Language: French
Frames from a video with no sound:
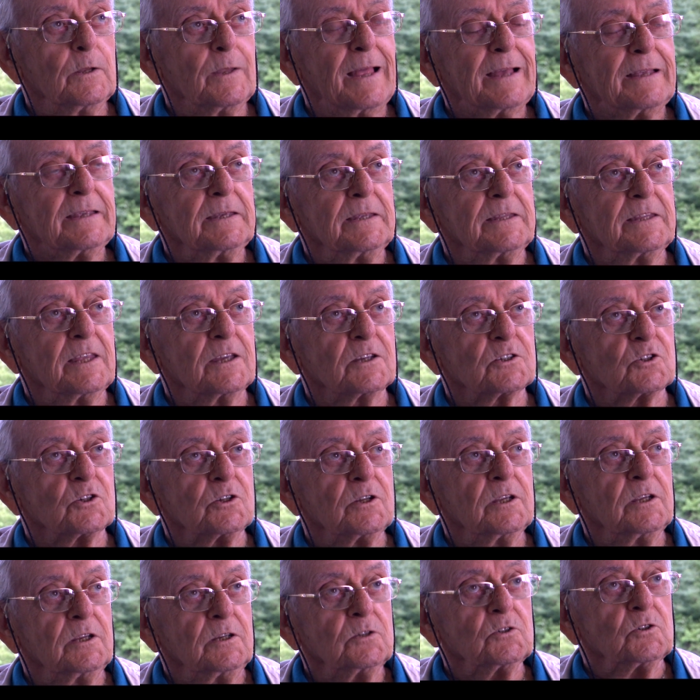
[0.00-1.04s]
lac était
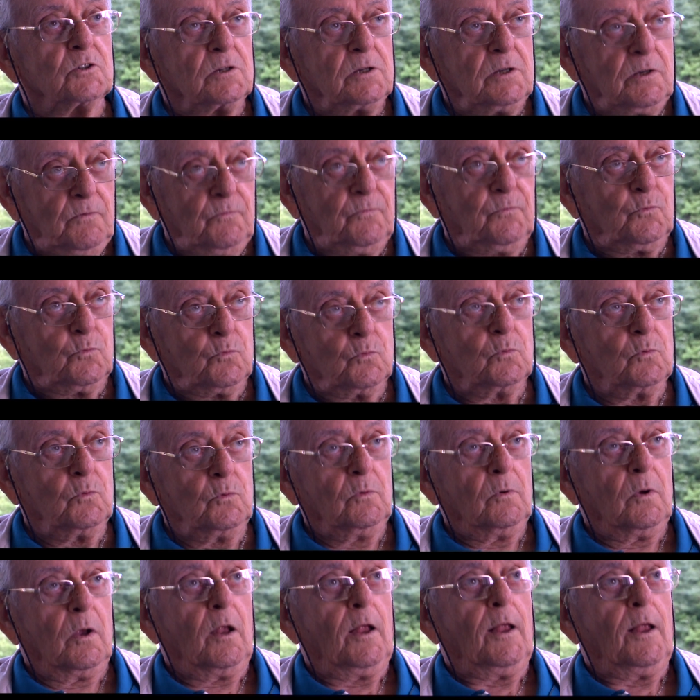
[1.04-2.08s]
gelé, j'ai vu